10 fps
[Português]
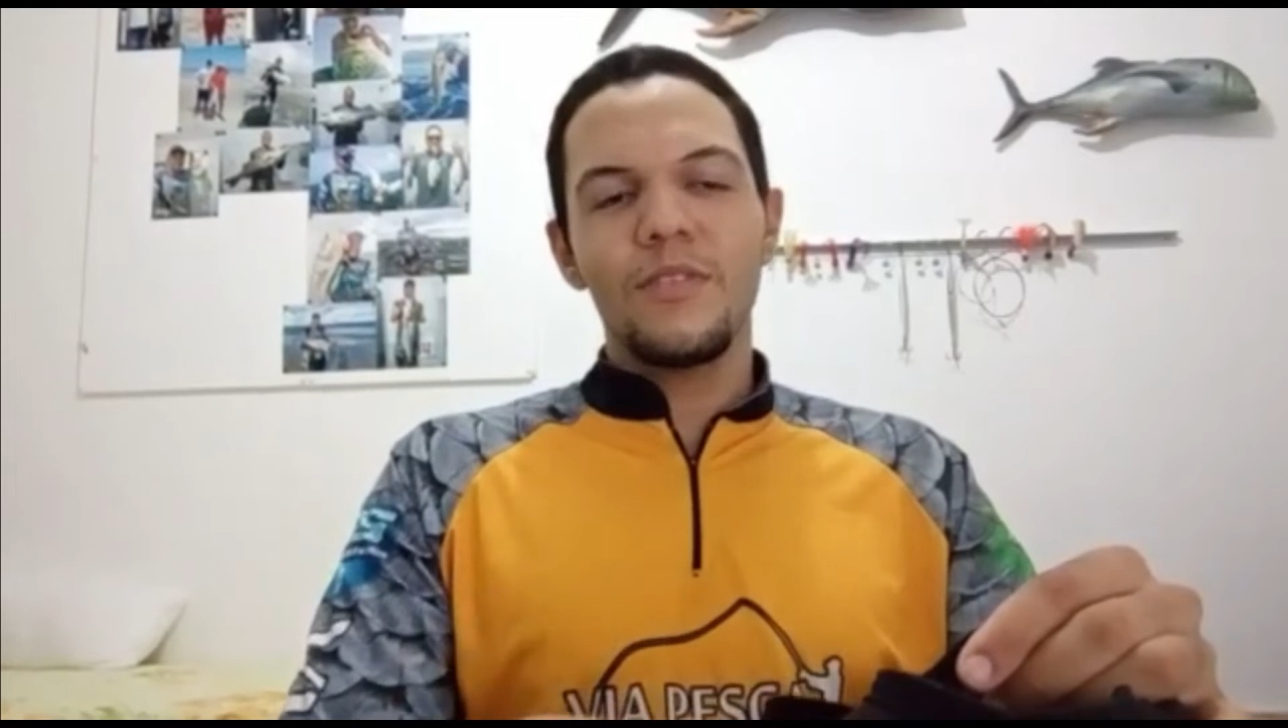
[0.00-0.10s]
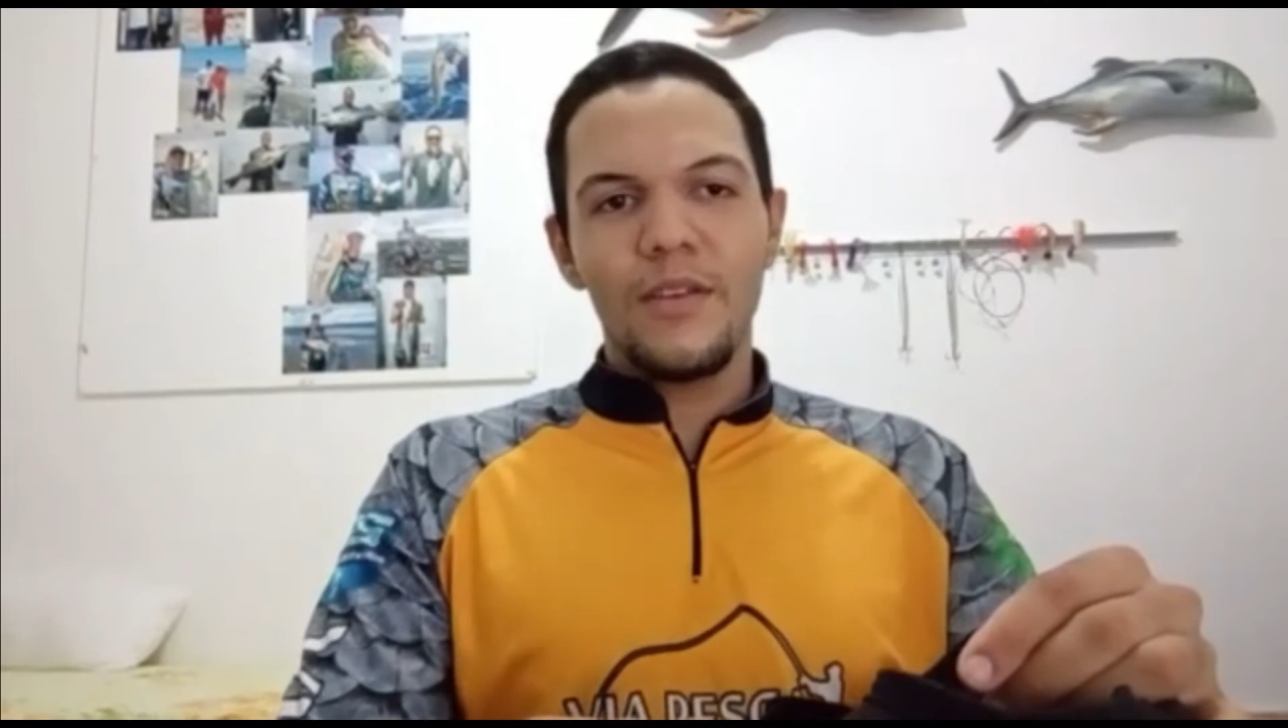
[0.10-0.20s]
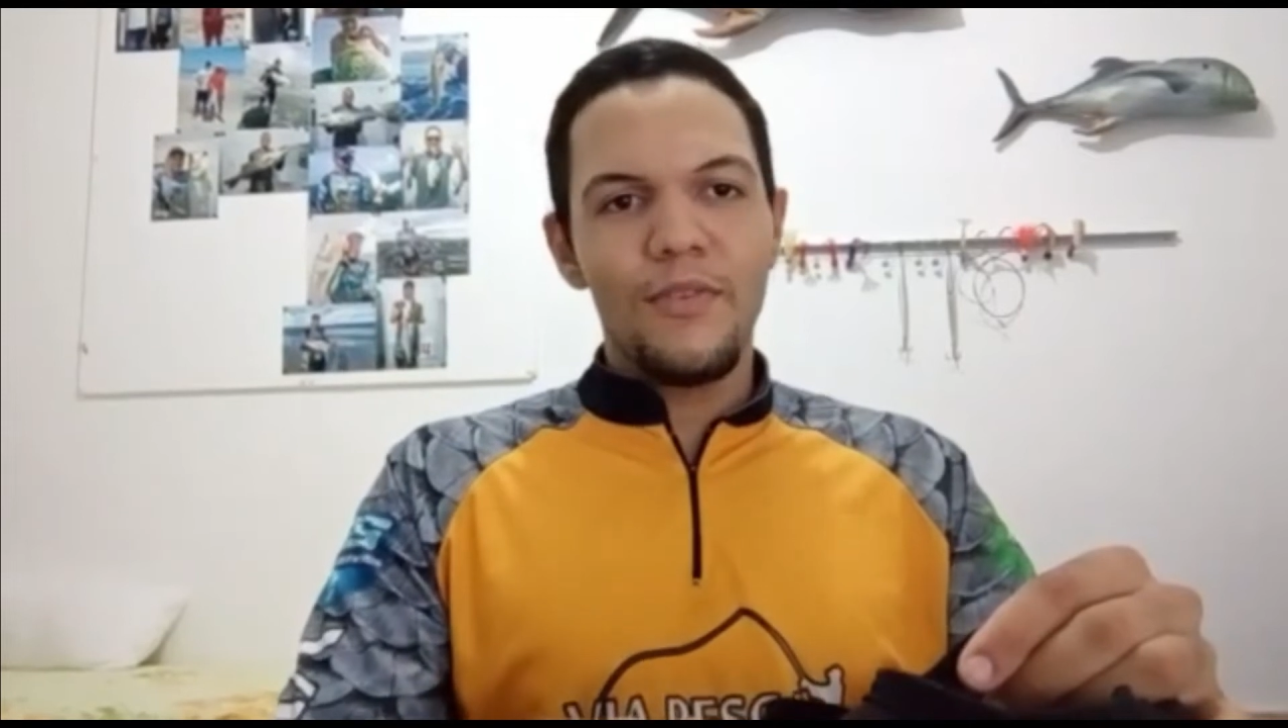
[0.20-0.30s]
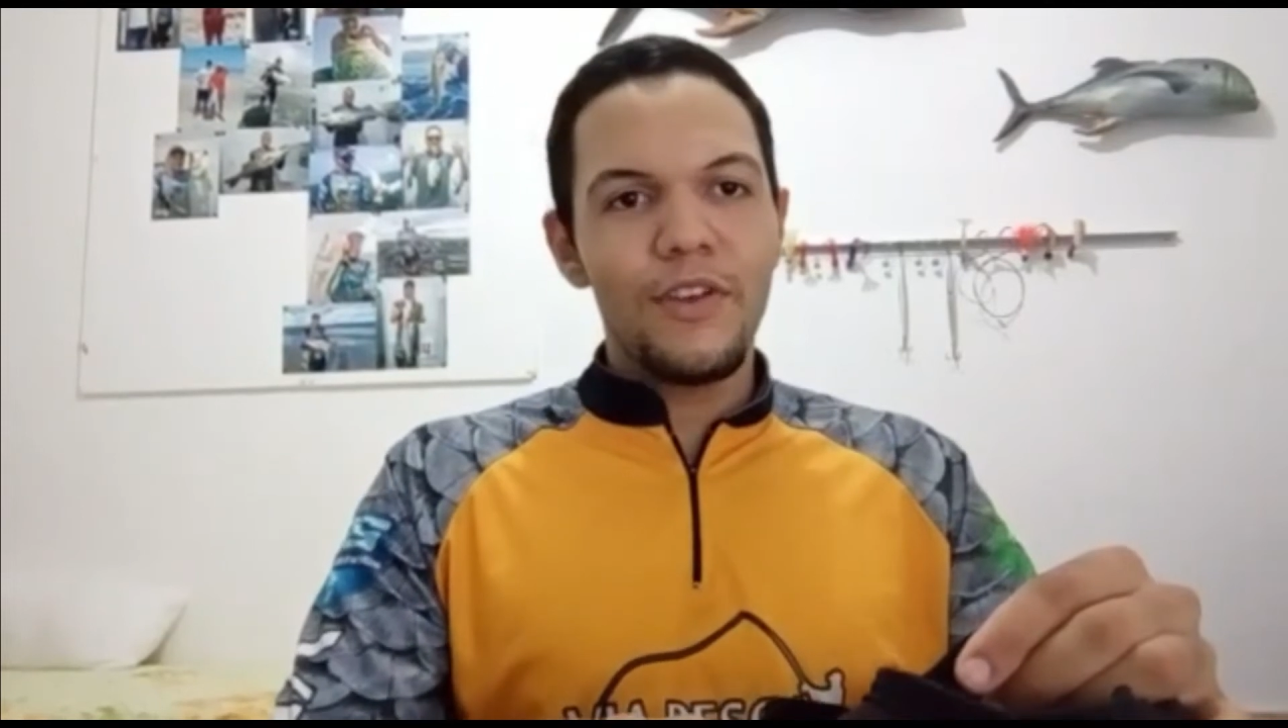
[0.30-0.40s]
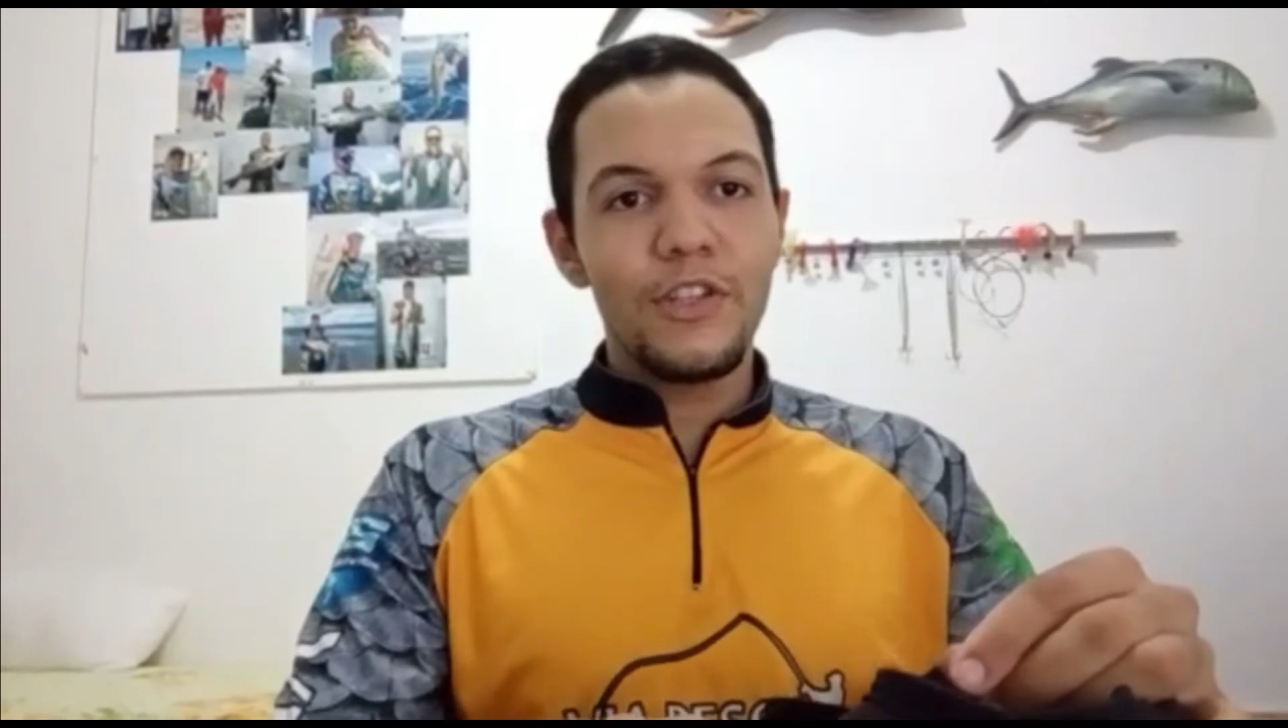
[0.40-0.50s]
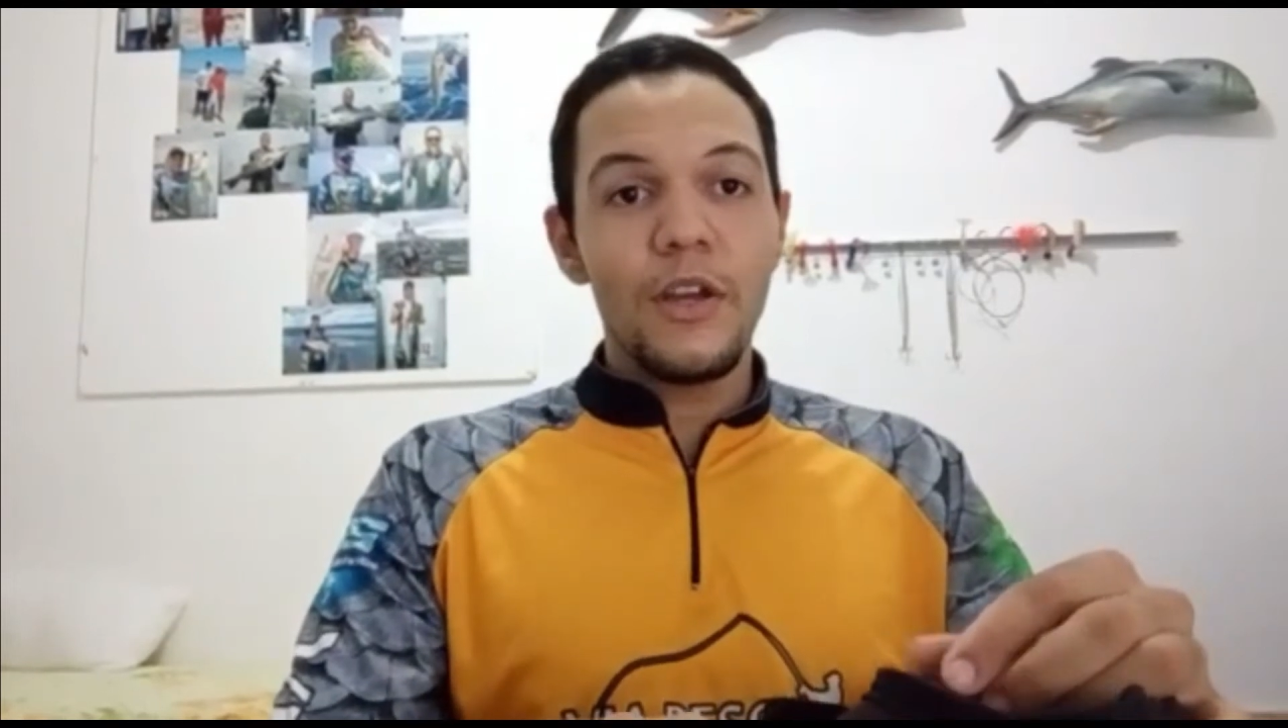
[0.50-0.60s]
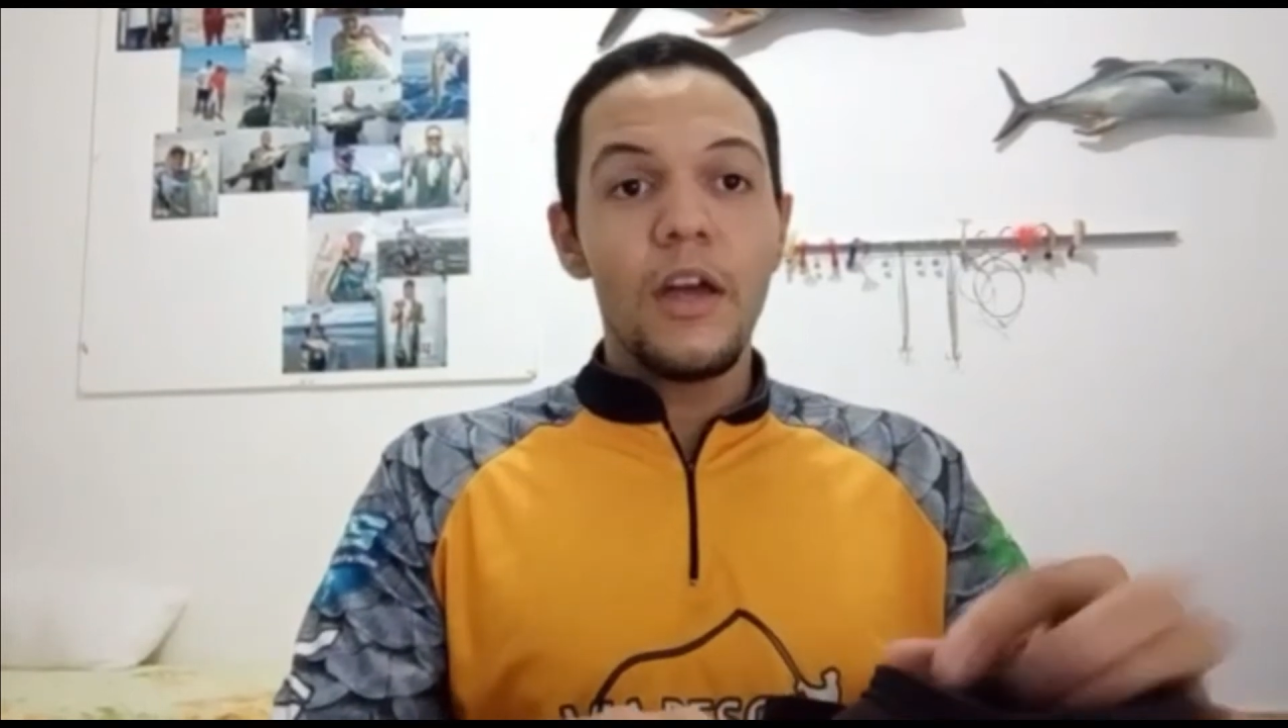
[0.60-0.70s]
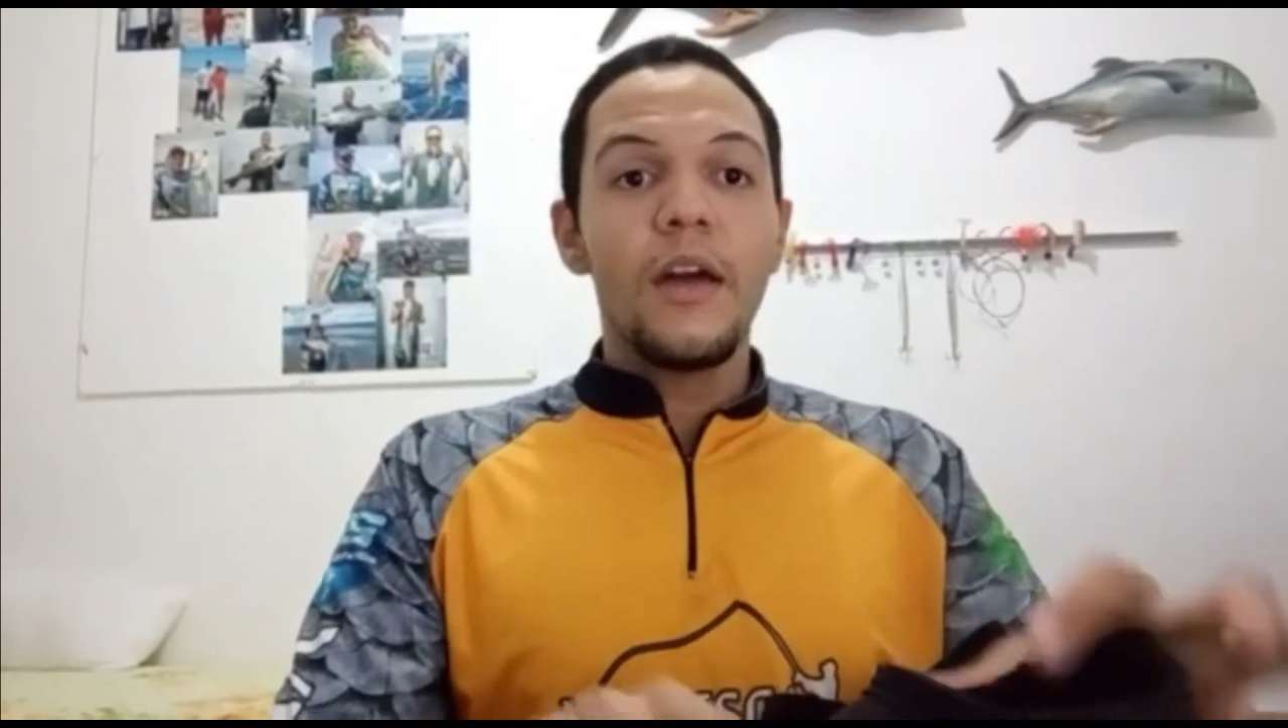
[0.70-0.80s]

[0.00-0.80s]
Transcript: você fez.